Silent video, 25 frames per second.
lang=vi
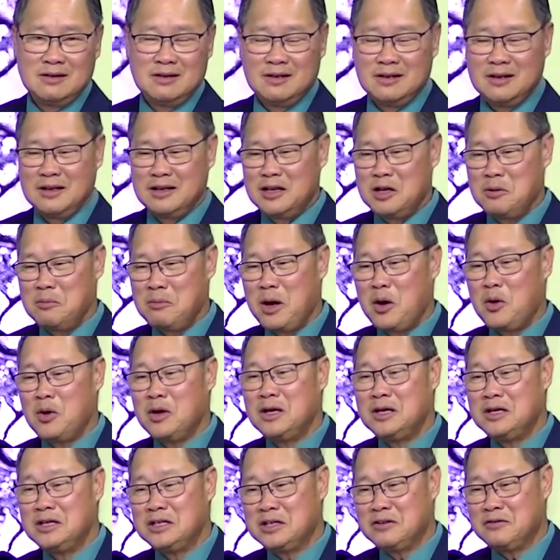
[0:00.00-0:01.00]
cho nên nó
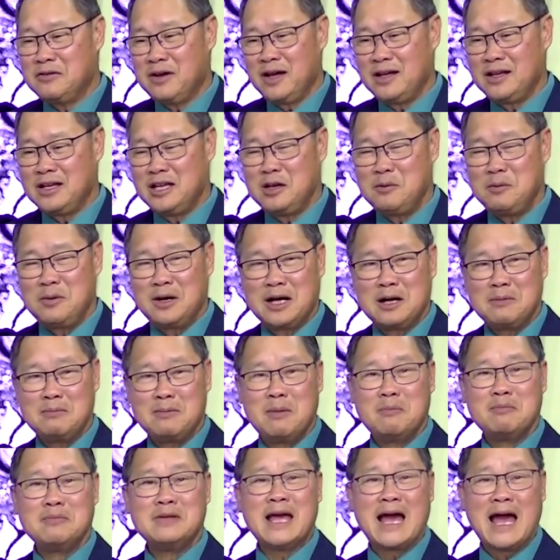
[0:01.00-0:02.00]
mau hư như vậy nếu mà có
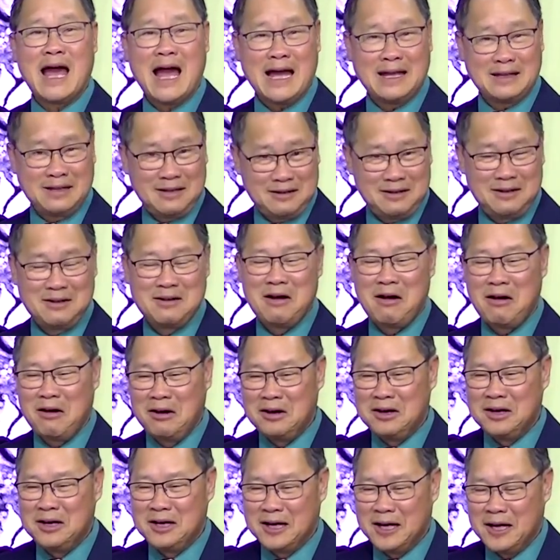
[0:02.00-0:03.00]
mầm già chắc nó
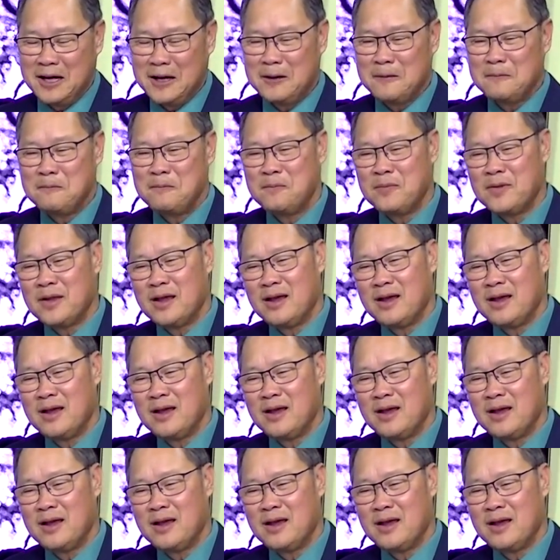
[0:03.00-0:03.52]
đỡ hơn ha